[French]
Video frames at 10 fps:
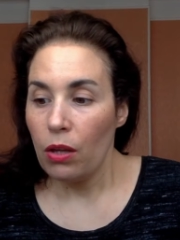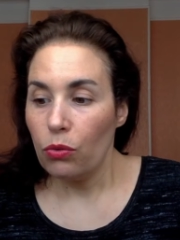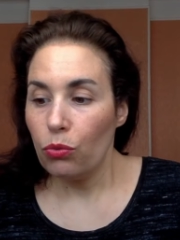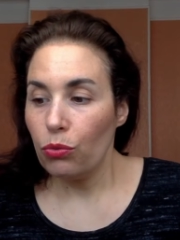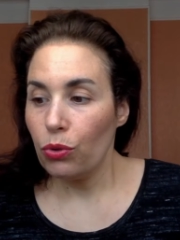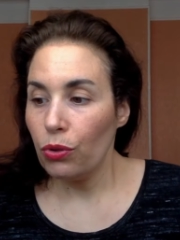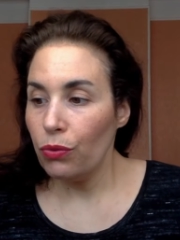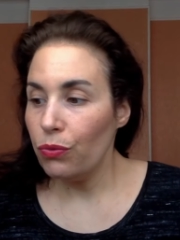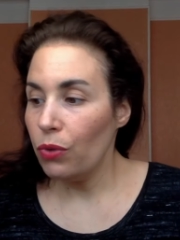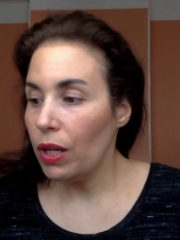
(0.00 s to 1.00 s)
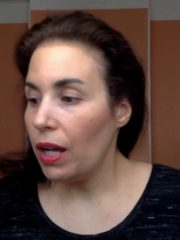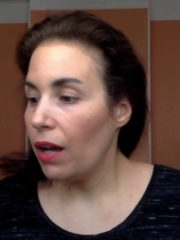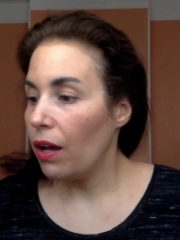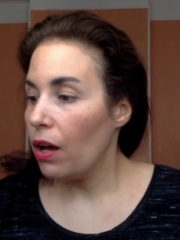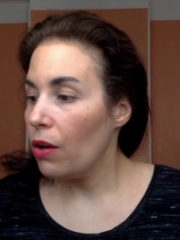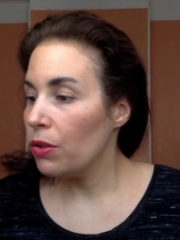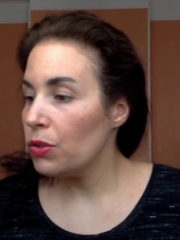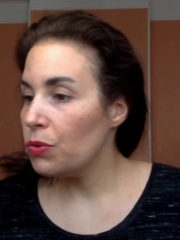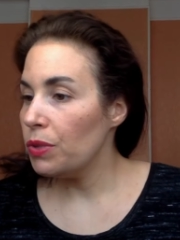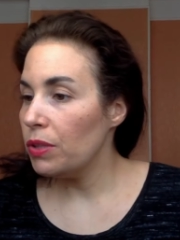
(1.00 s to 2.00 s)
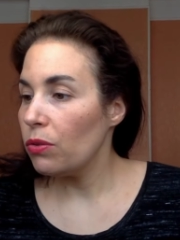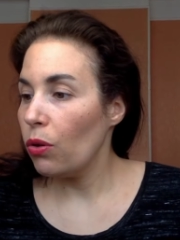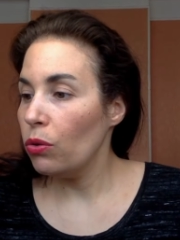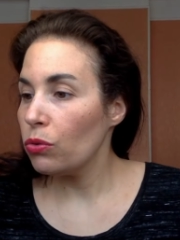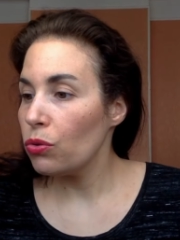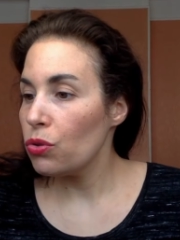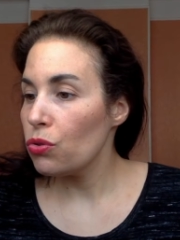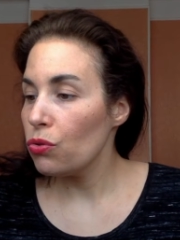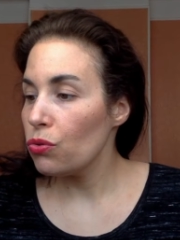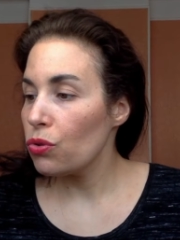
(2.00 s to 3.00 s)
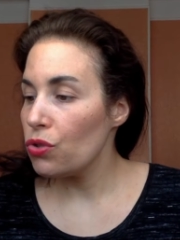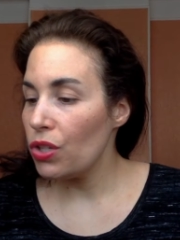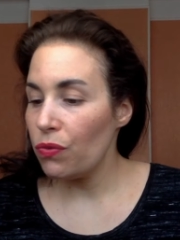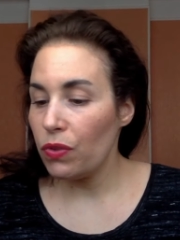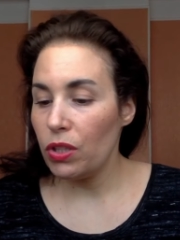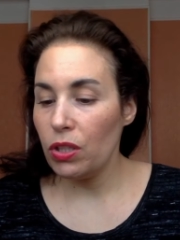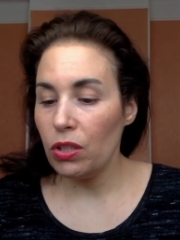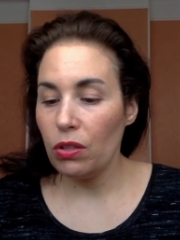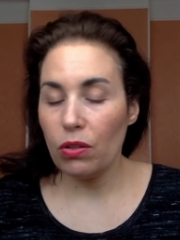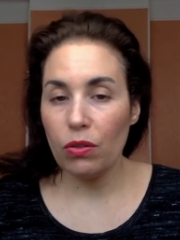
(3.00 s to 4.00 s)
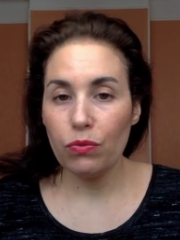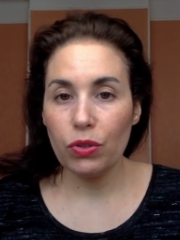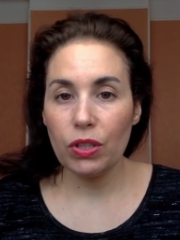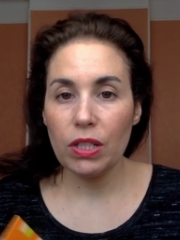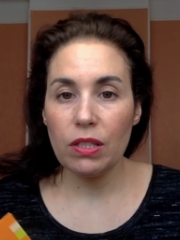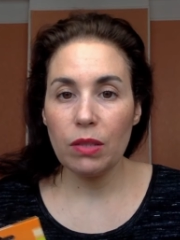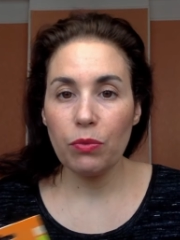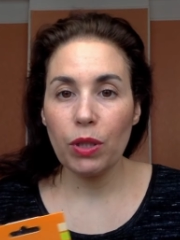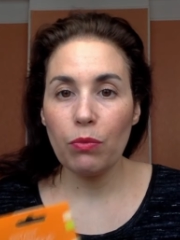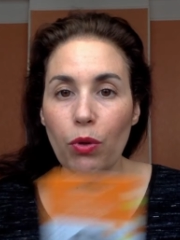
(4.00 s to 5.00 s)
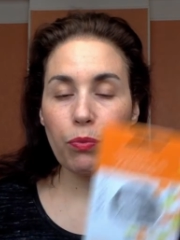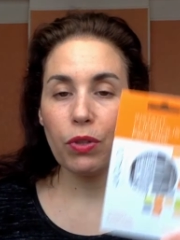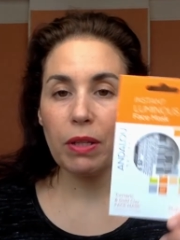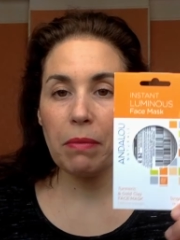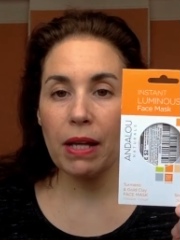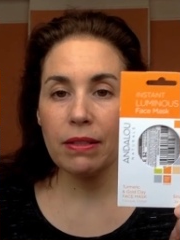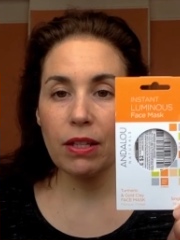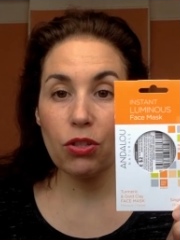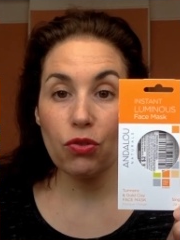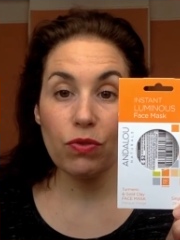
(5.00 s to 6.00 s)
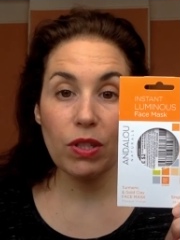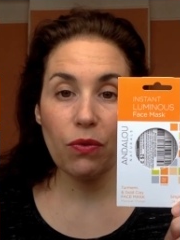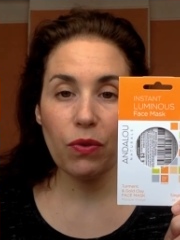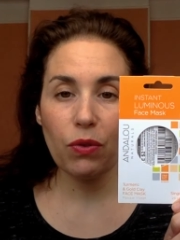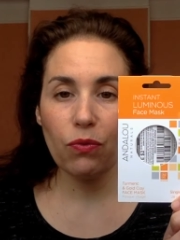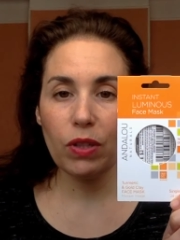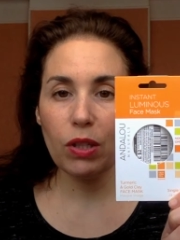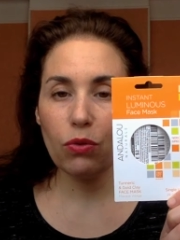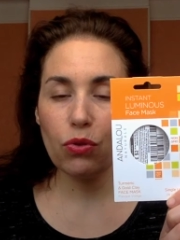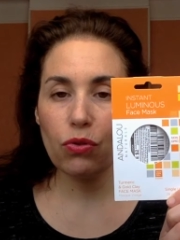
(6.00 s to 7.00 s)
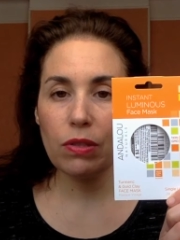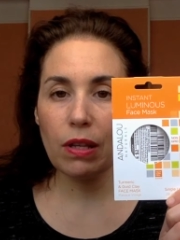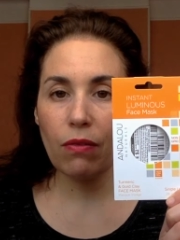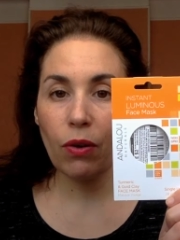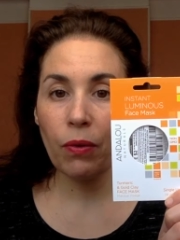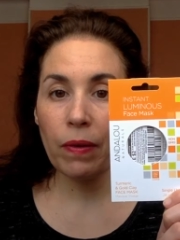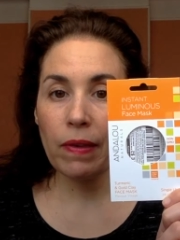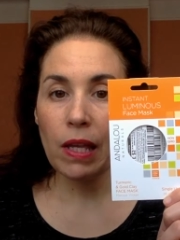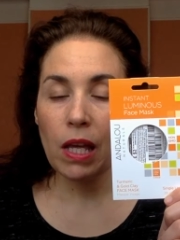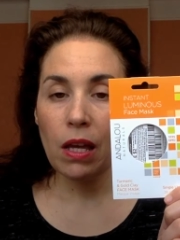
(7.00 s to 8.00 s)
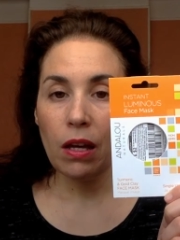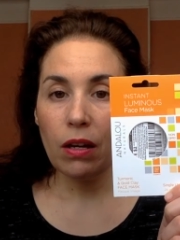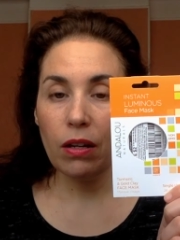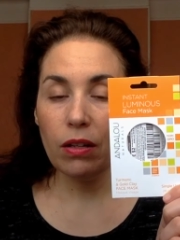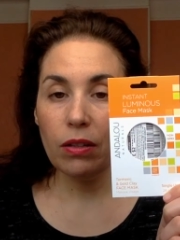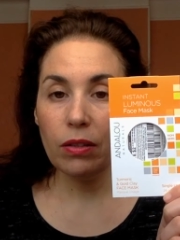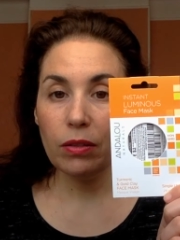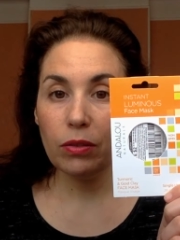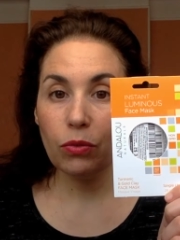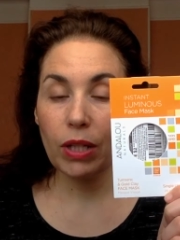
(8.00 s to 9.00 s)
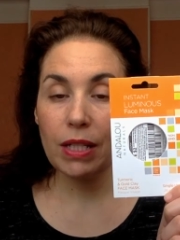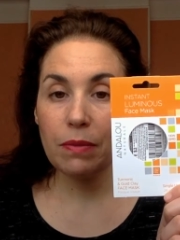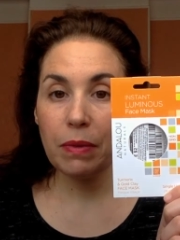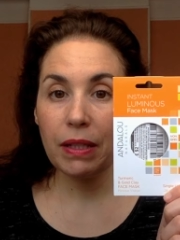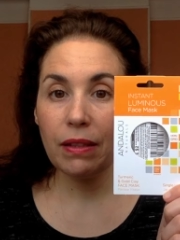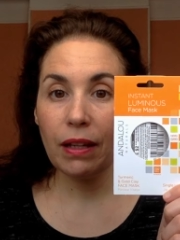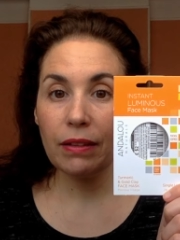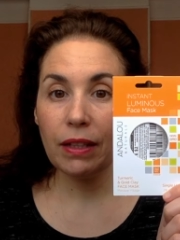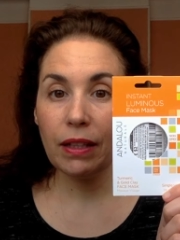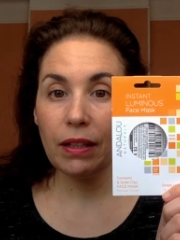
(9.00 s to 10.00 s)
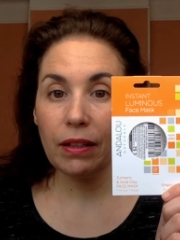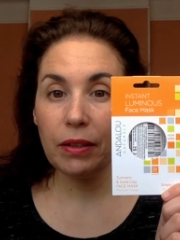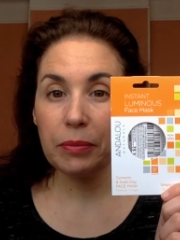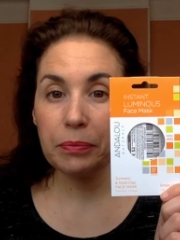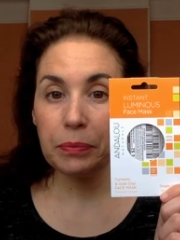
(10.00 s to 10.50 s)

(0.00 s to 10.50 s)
Donc voilà. Ensuite, autre chose que j'ai fini, vous connaissez mon amour pour les masques. Hein. je vous ai fait une vidéo juste avant, donc la semaine dernière,